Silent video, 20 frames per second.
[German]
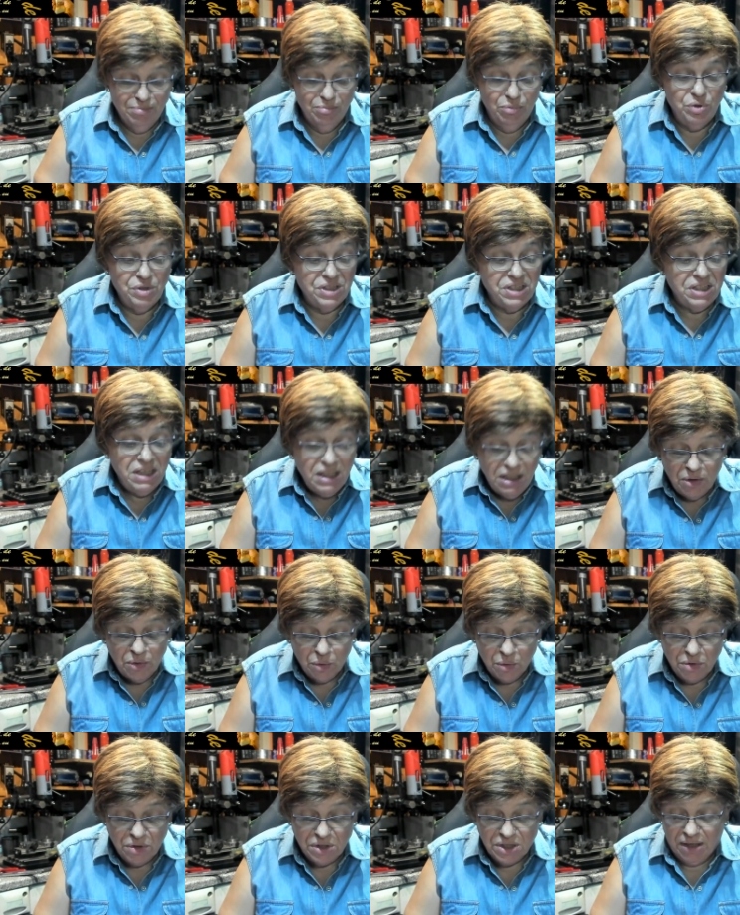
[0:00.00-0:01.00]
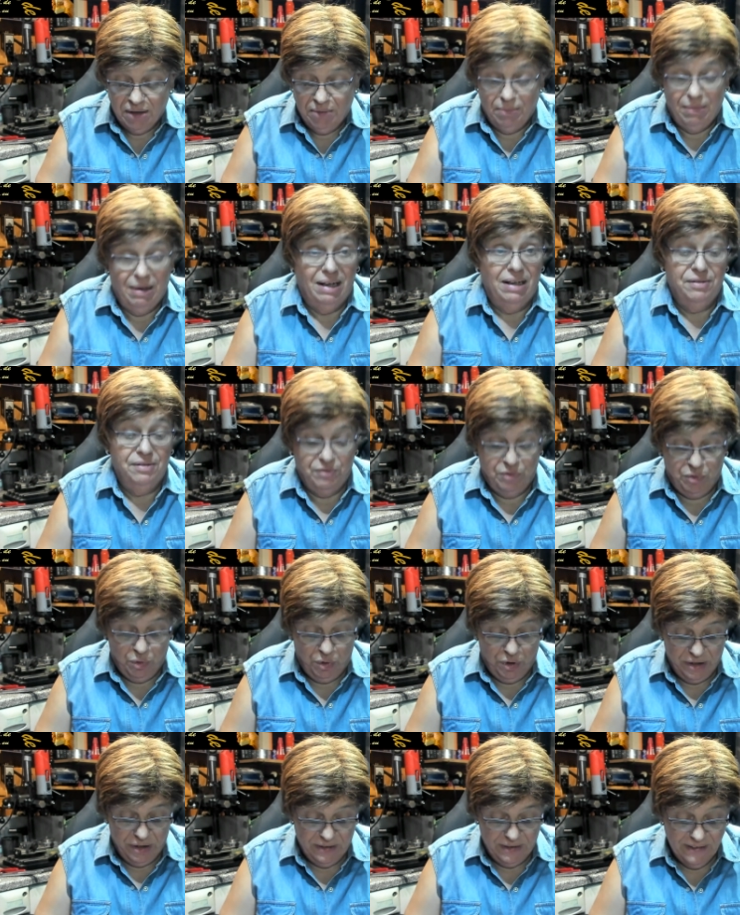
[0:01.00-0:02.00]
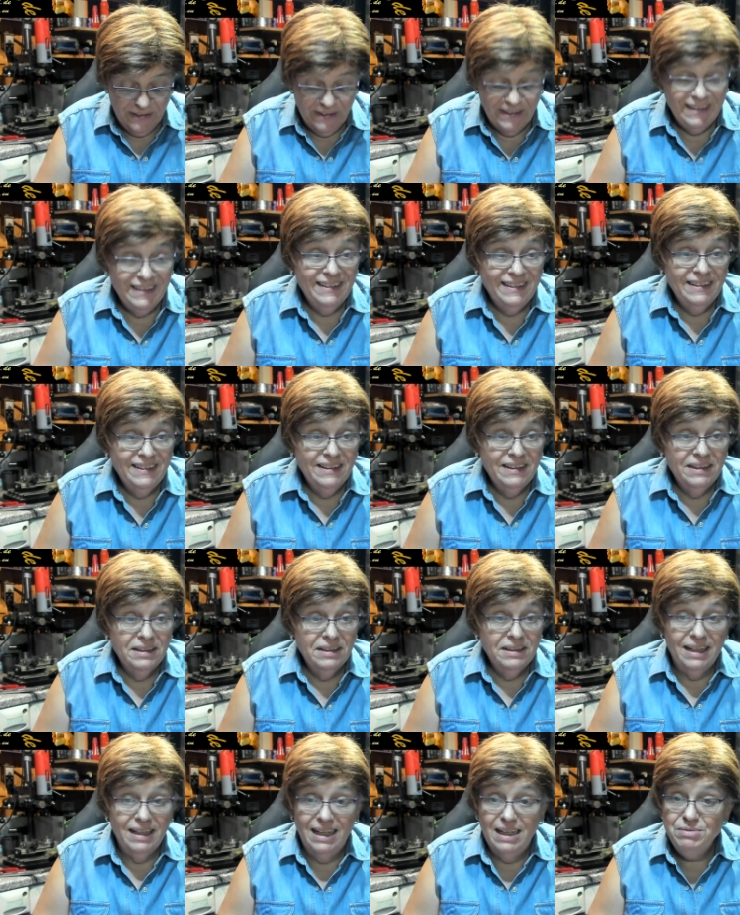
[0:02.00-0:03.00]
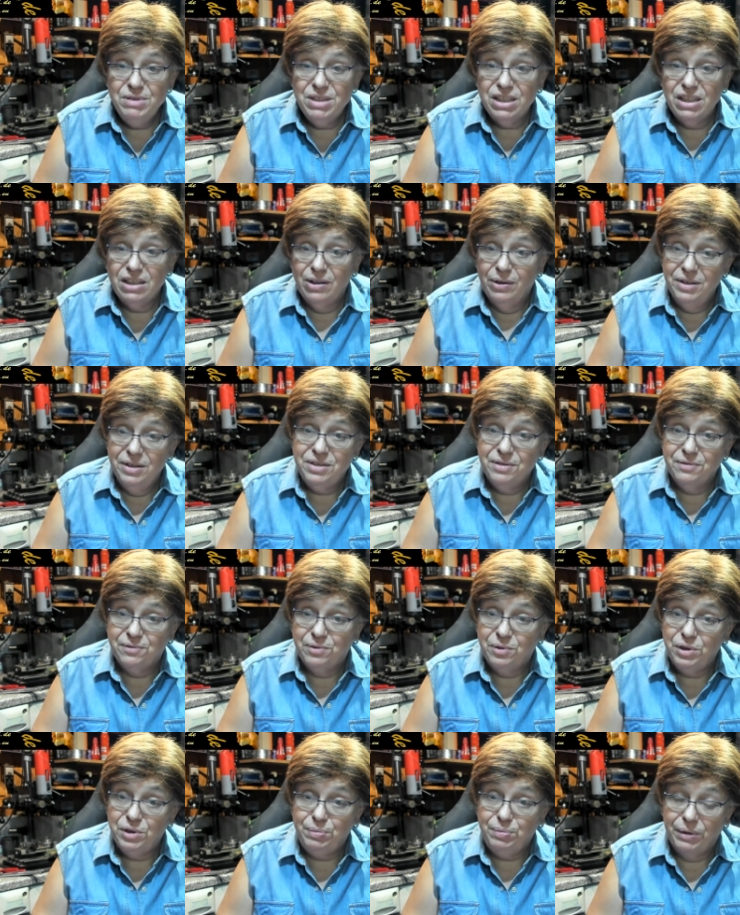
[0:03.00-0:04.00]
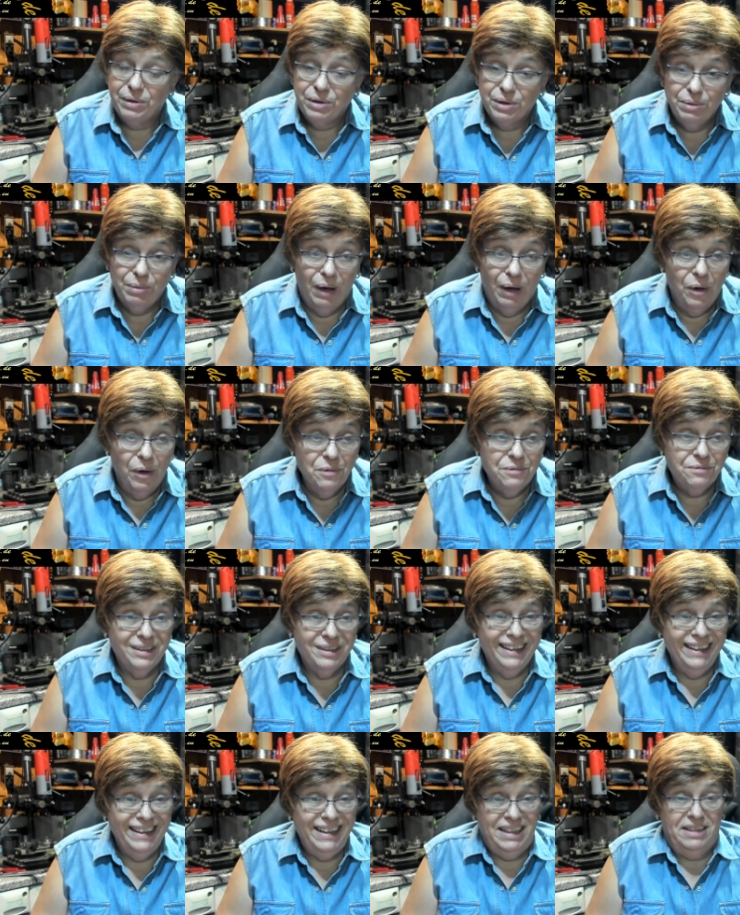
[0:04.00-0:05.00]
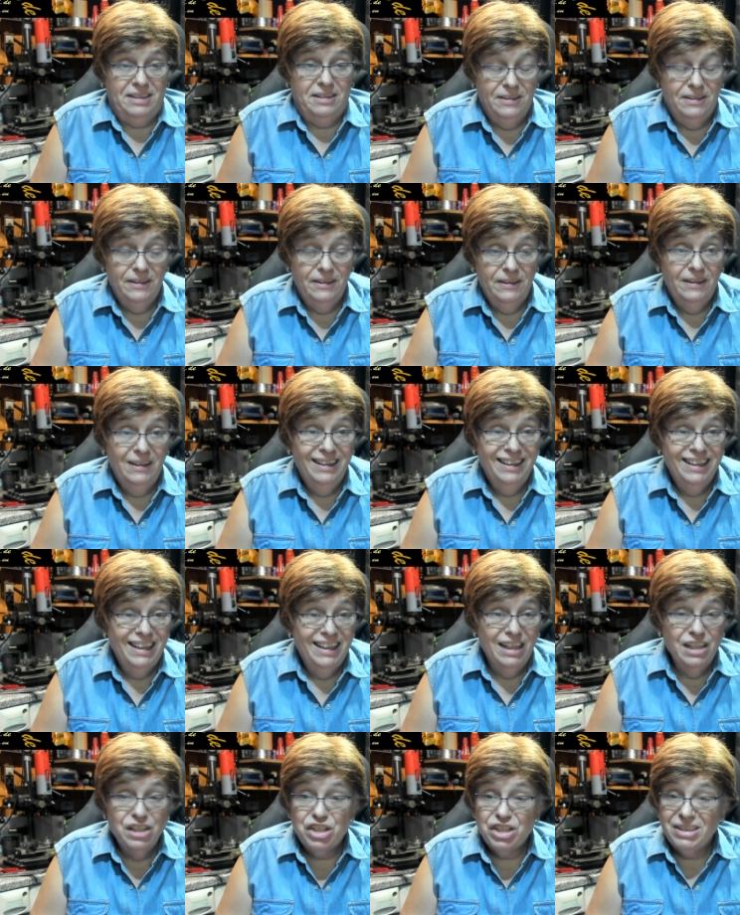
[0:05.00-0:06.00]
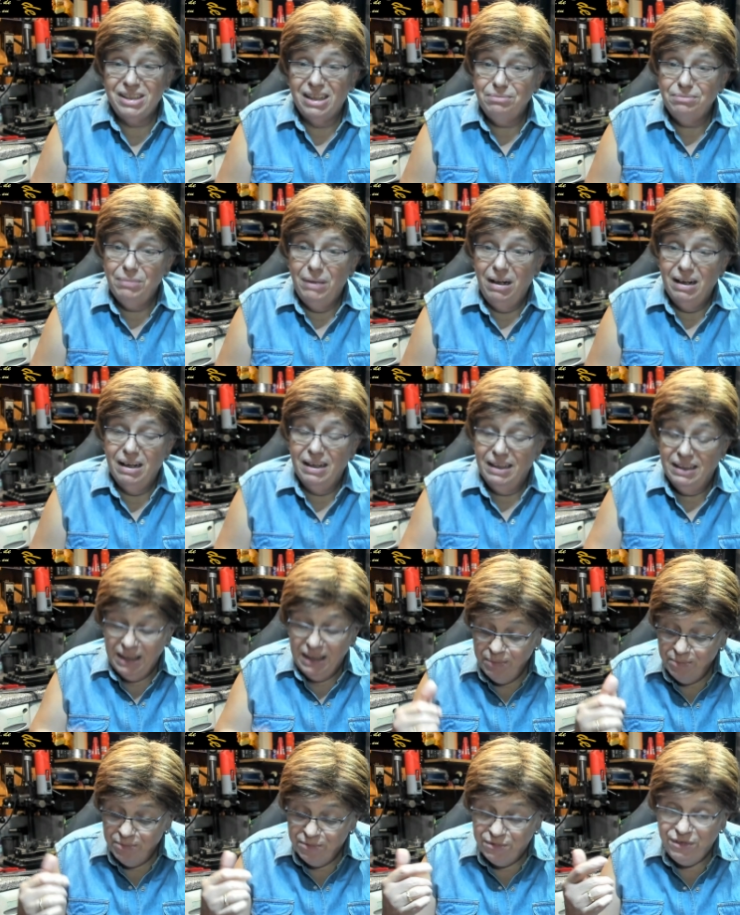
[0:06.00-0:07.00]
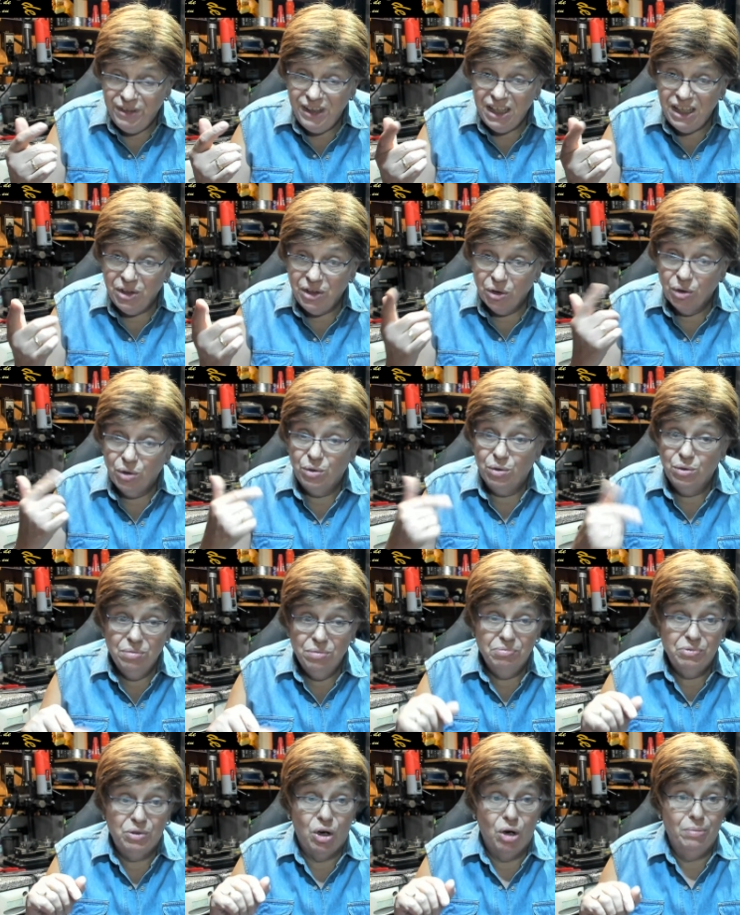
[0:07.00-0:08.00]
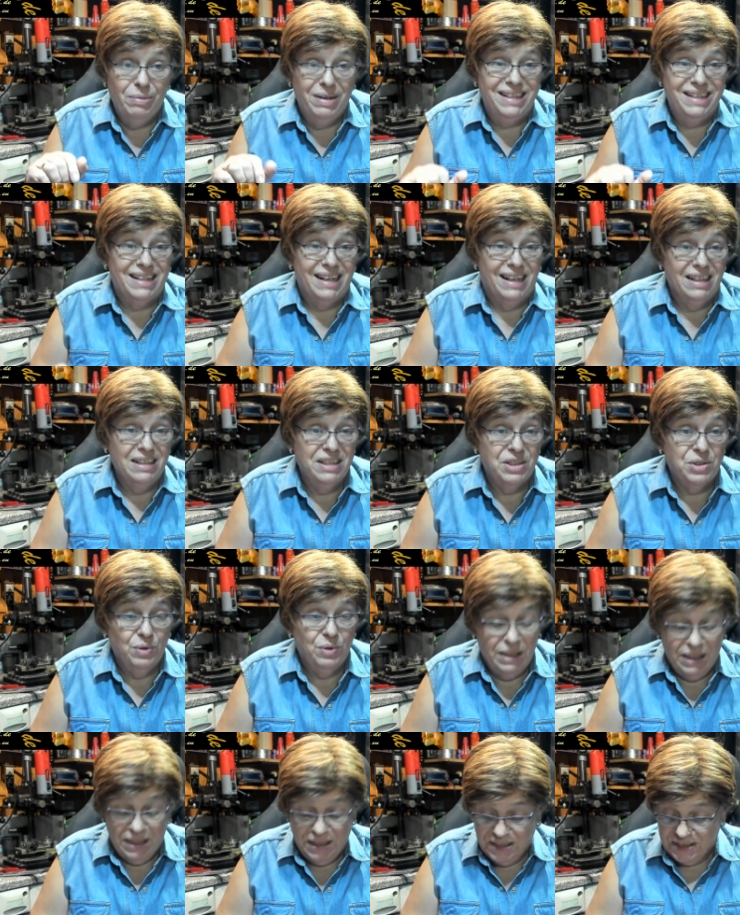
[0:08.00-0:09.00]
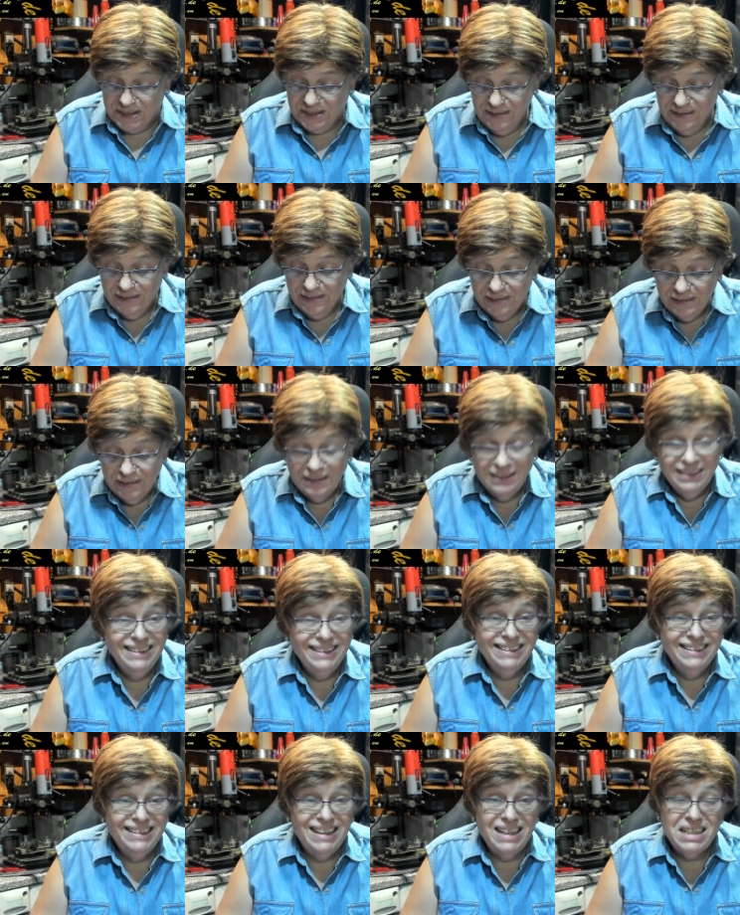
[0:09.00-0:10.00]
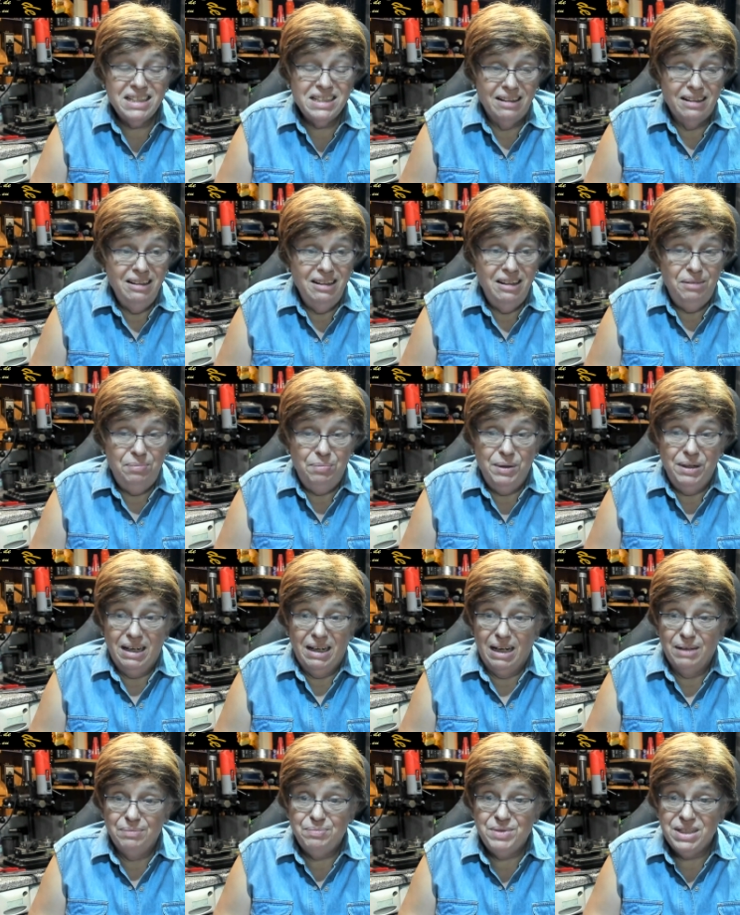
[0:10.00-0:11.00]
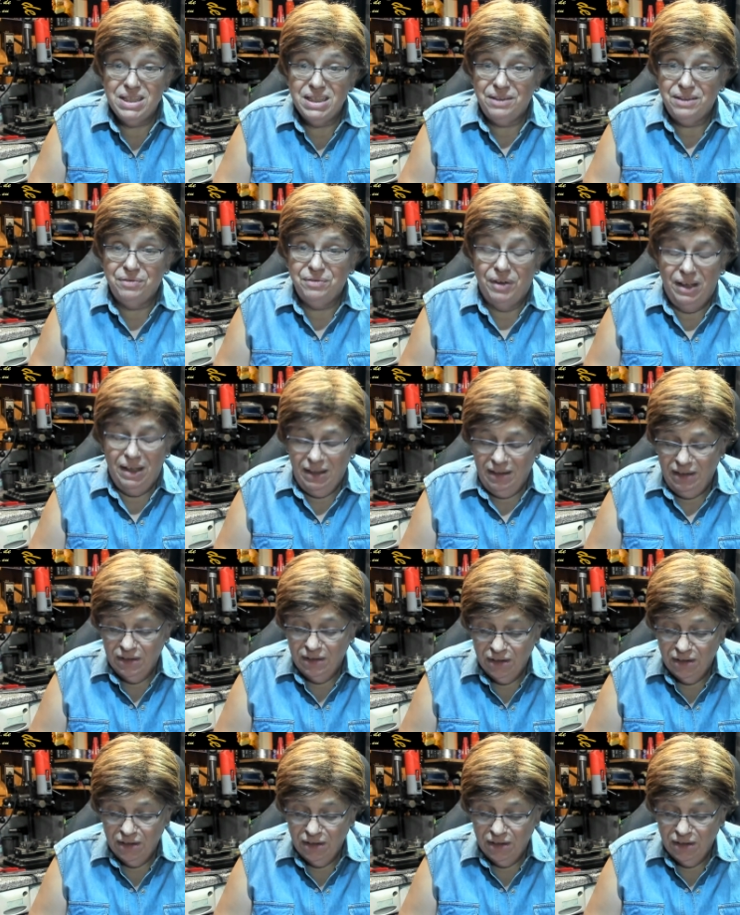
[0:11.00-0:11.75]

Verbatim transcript: Musik untermalt wurde. Da haben sich Leute furchtbar drüber aufgeregt, anstatt mal im Video um Kommentar zu lesen, dass das nicht mit Absicht war.